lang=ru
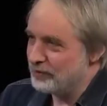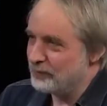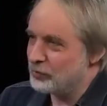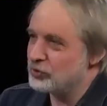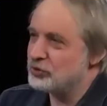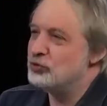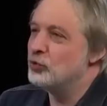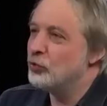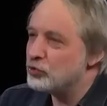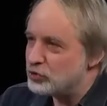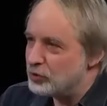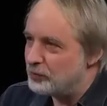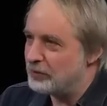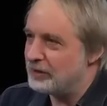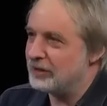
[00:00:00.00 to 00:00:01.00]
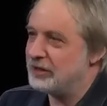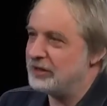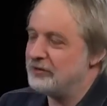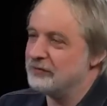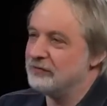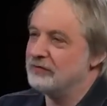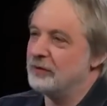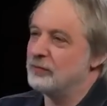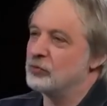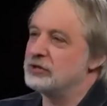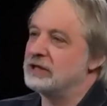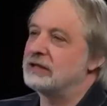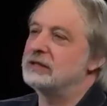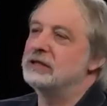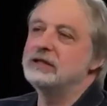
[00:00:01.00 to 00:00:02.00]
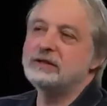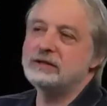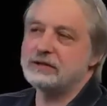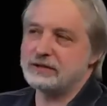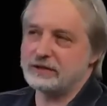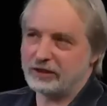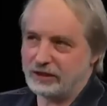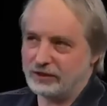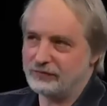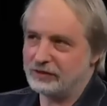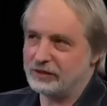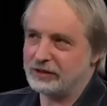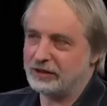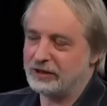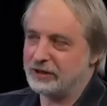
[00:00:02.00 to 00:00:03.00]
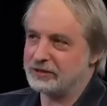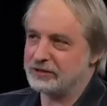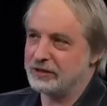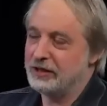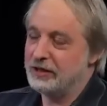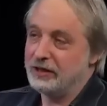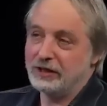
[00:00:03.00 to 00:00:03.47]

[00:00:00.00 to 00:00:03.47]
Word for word: Вопрос да. доступа к архивам, вопрос открытости архивных коллекций.